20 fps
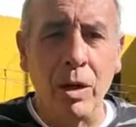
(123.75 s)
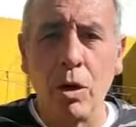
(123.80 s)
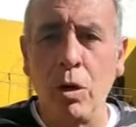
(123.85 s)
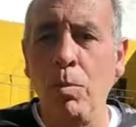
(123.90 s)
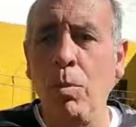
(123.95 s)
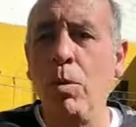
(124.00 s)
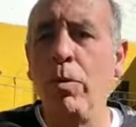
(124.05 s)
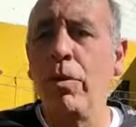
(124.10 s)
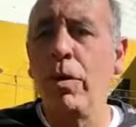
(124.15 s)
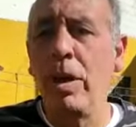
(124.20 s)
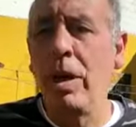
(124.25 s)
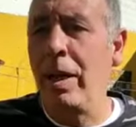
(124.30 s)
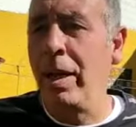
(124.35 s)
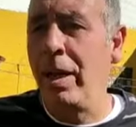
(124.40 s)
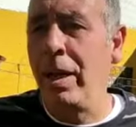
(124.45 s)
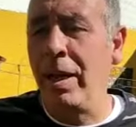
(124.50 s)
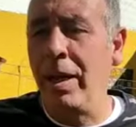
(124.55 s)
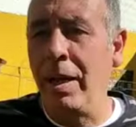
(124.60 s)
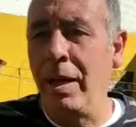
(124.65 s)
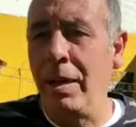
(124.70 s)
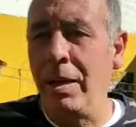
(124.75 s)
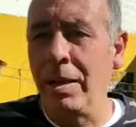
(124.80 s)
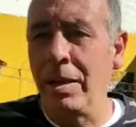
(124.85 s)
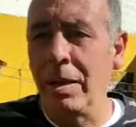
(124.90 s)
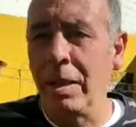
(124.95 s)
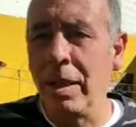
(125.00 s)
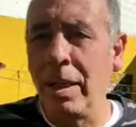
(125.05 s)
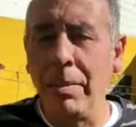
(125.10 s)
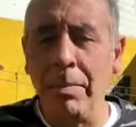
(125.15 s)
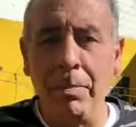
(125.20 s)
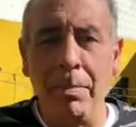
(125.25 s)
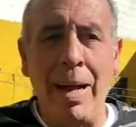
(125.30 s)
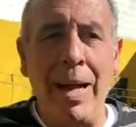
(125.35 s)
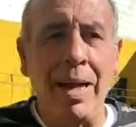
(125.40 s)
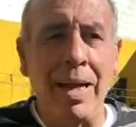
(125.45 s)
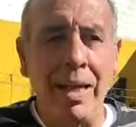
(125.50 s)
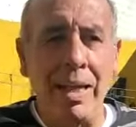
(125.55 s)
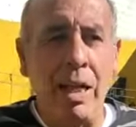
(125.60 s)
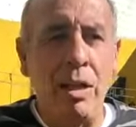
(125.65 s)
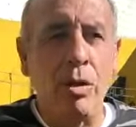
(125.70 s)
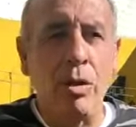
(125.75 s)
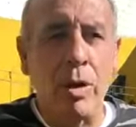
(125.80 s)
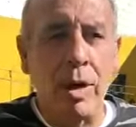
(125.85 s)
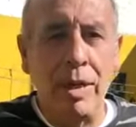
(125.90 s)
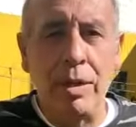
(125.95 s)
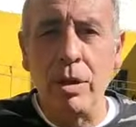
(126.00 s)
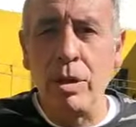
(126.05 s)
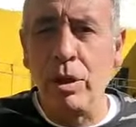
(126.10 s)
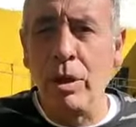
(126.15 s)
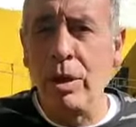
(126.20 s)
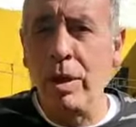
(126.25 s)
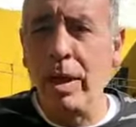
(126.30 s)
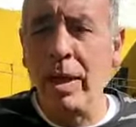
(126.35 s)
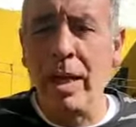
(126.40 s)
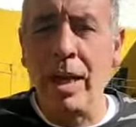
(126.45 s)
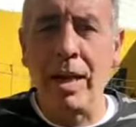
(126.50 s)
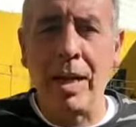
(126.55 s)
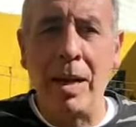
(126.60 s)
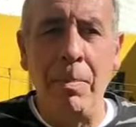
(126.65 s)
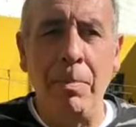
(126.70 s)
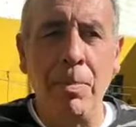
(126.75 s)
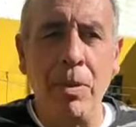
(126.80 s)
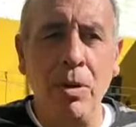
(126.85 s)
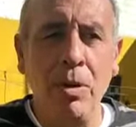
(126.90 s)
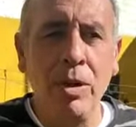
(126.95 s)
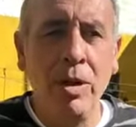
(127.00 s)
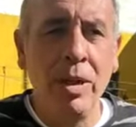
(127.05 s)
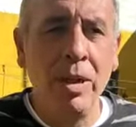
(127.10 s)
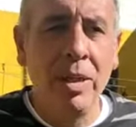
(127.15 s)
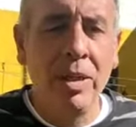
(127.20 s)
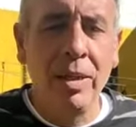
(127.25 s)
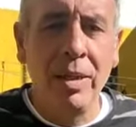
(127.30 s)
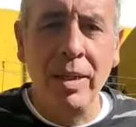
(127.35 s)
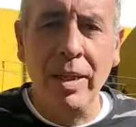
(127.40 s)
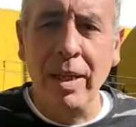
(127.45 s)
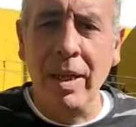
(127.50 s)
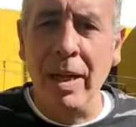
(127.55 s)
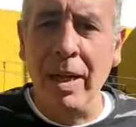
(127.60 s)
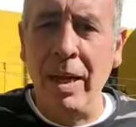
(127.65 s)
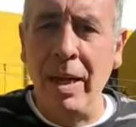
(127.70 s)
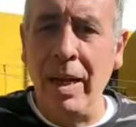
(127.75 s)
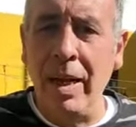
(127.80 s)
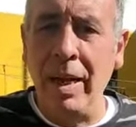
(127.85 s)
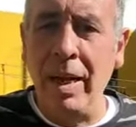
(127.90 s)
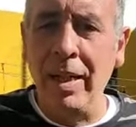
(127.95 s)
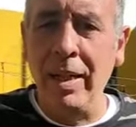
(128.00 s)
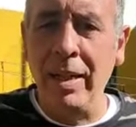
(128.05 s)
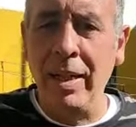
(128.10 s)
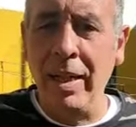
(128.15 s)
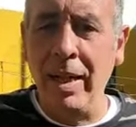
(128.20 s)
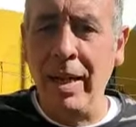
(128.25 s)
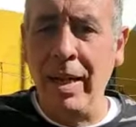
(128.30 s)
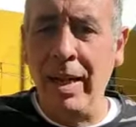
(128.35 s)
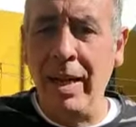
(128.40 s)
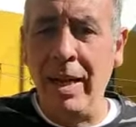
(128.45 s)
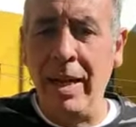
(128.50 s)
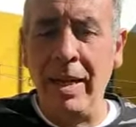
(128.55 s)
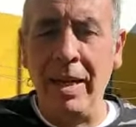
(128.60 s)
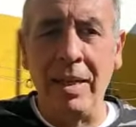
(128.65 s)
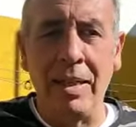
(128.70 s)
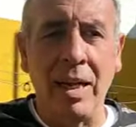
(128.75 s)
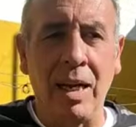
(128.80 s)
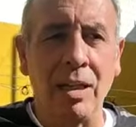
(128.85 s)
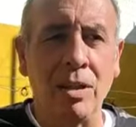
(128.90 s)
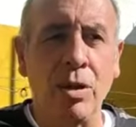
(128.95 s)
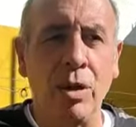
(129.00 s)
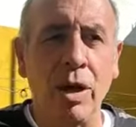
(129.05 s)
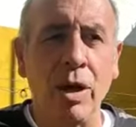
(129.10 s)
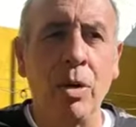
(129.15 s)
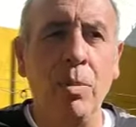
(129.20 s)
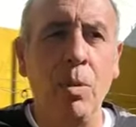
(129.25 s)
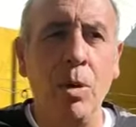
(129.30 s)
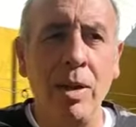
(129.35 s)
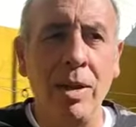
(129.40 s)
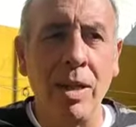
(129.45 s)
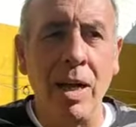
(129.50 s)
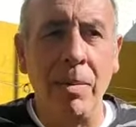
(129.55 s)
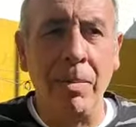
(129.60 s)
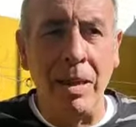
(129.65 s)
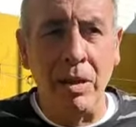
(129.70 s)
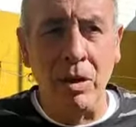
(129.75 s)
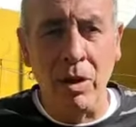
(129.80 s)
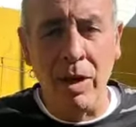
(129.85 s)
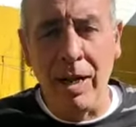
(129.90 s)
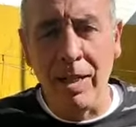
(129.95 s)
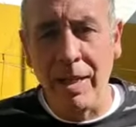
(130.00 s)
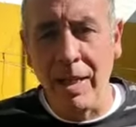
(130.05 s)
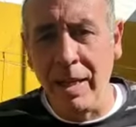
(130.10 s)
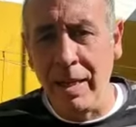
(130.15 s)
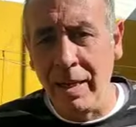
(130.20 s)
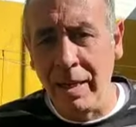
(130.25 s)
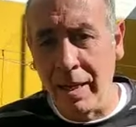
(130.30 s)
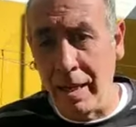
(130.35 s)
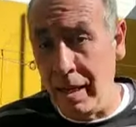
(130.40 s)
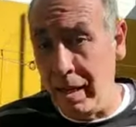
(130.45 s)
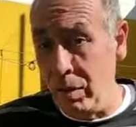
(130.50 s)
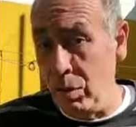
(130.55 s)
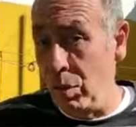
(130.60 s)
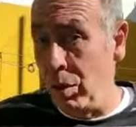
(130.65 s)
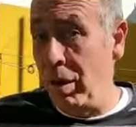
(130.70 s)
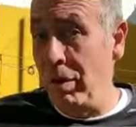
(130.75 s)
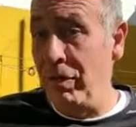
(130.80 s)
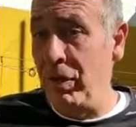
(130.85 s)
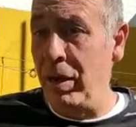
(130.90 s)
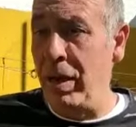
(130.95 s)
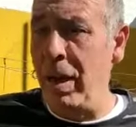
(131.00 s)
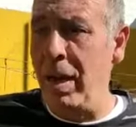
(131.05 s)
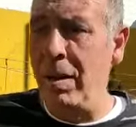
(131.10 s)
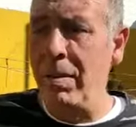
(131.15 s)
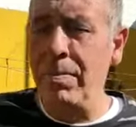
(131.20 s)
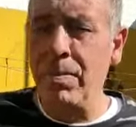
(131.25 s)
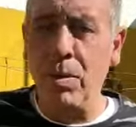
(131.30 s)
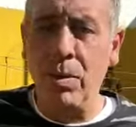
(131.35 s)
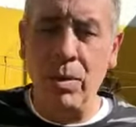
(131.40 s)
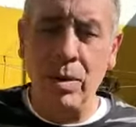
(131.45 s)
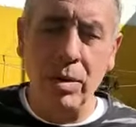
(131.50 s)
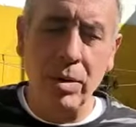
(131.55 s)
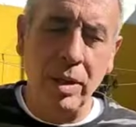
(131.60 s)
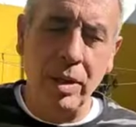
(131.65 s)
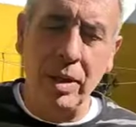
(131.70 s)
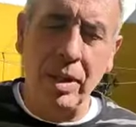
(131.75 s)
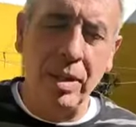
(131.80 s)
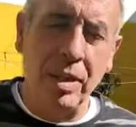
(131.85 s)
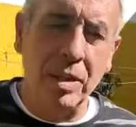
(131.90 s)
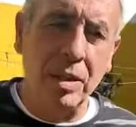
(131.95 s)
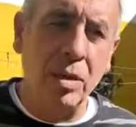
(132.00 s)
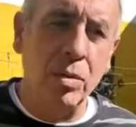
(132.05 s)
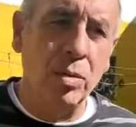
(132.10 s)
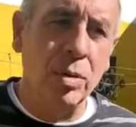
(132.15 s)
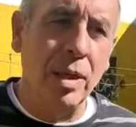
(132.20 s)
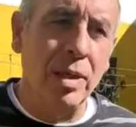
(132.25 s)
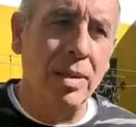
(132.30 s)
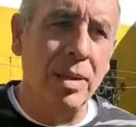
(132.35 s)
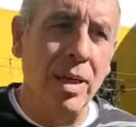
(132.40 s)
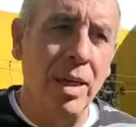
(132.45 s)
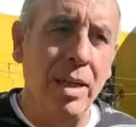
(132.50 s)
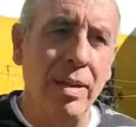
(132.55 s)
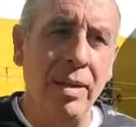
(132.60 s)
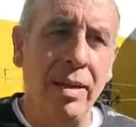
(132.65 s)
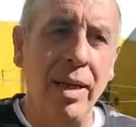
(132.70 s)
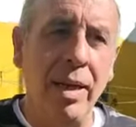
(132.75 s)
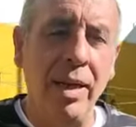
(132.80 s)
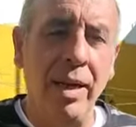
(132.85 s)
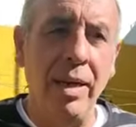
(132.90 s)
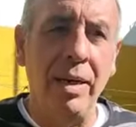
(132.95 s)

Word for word: eh, cómo eh, van quedando restos en el campo de, instalaciones como esta abandonada... y que luego al final, por distintas circunstancias, nadie...